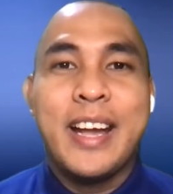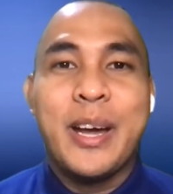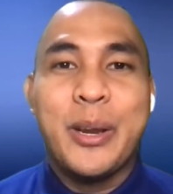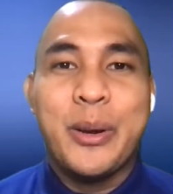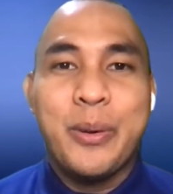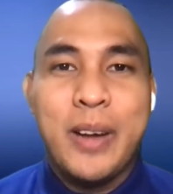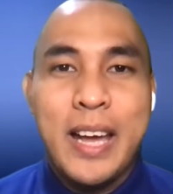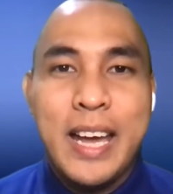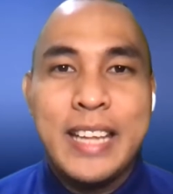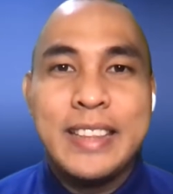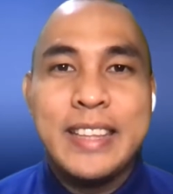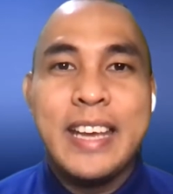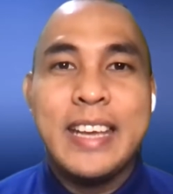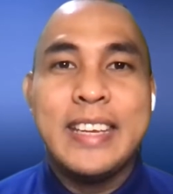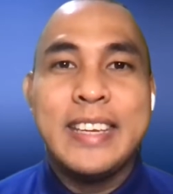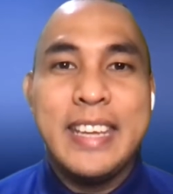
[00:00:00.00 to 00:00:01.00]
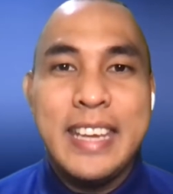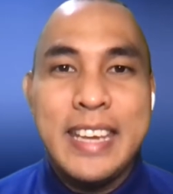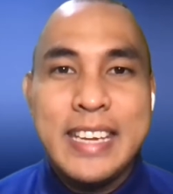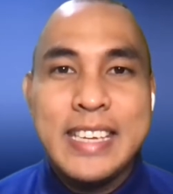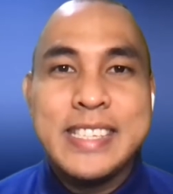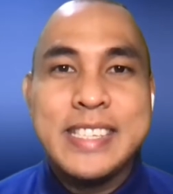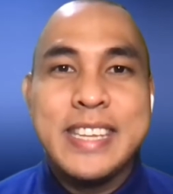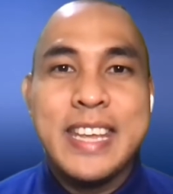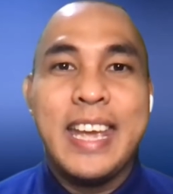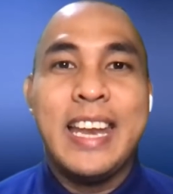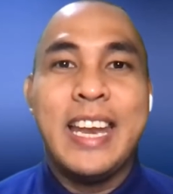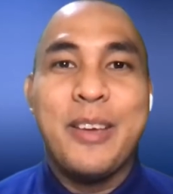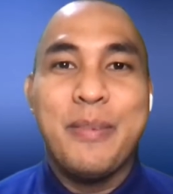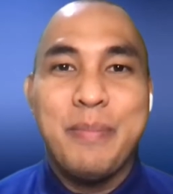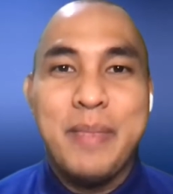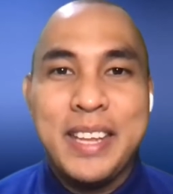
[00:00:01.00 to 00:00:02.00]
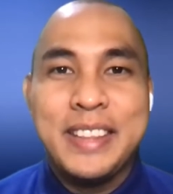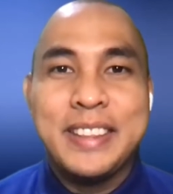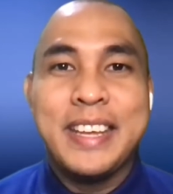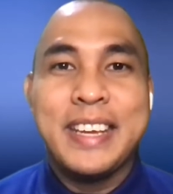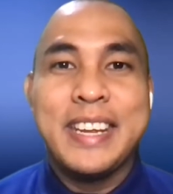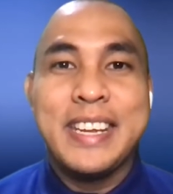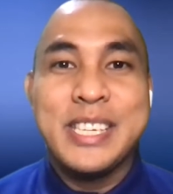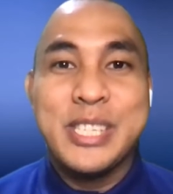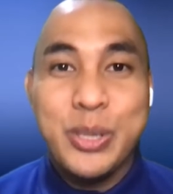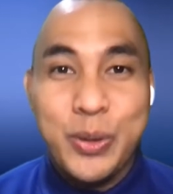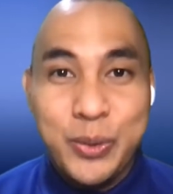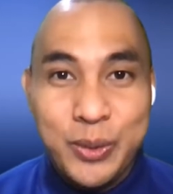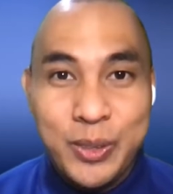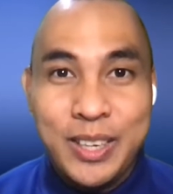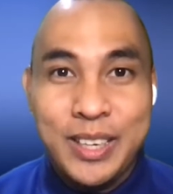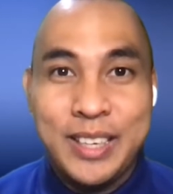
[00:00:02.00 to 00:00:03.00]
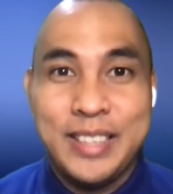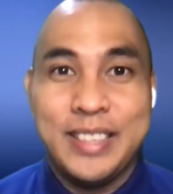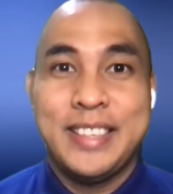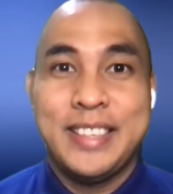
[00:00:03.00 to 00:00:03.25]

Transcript: Karuhatan is elementary school.